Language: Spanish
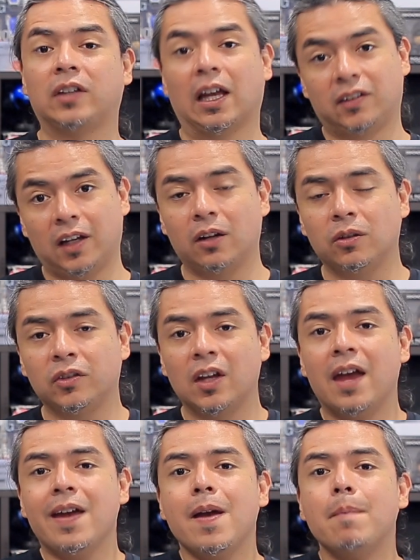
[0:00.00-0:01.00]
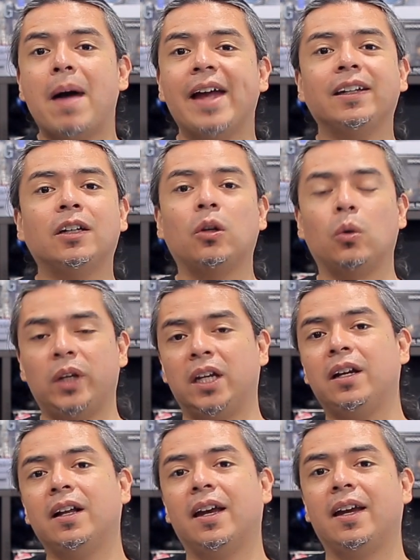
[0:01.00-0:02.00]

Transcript: caseros, va a incluir